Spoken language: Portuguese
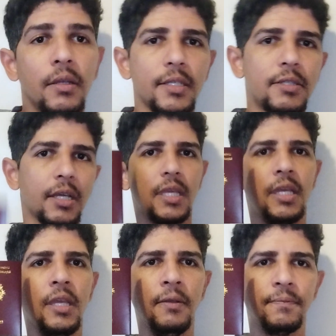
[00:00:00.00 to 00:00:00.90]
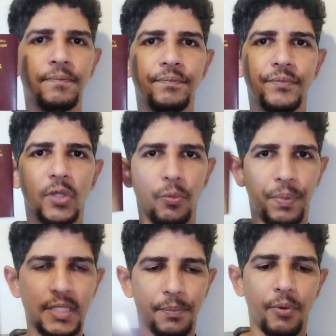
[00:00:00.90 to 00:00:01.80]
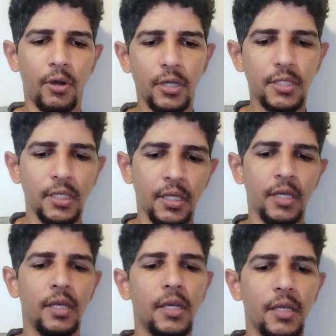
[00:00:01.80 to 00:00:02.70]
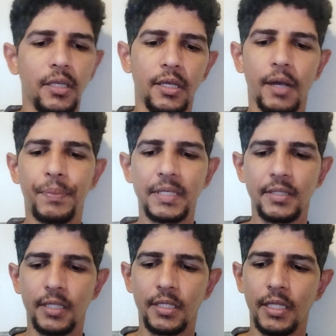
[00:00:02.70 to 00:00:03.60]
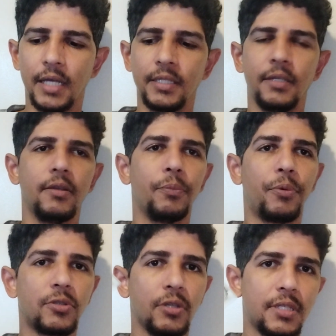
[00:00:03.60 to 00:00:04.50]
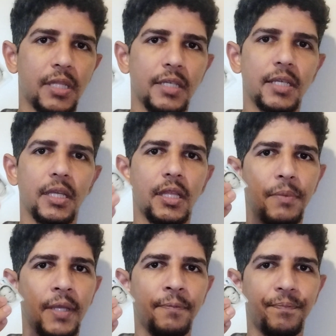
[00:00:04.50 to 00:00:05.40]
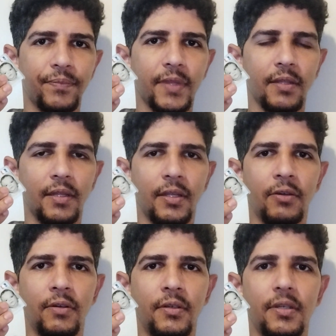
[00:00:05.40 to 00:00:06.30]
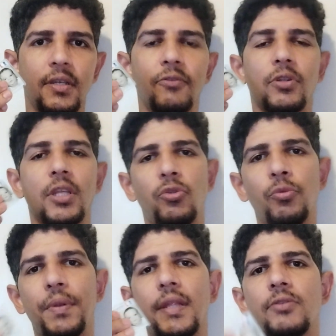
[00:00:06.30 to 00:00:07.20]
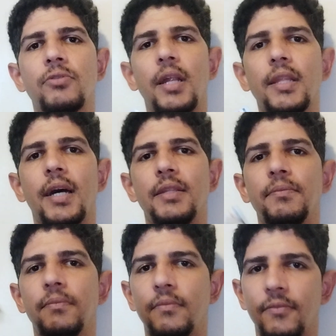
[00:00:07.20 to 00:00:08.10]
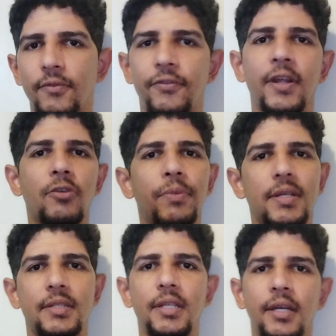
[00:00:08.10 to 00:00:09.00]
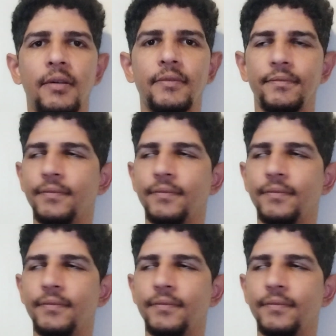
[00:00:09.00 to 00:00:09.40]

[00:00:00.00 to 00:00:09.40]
isso aqui, o passaporte e a peça de identidade. Eu posso solicitar isso aqui também, entendeu? Eu vou ter dupla nacionalidade, franco brasileiro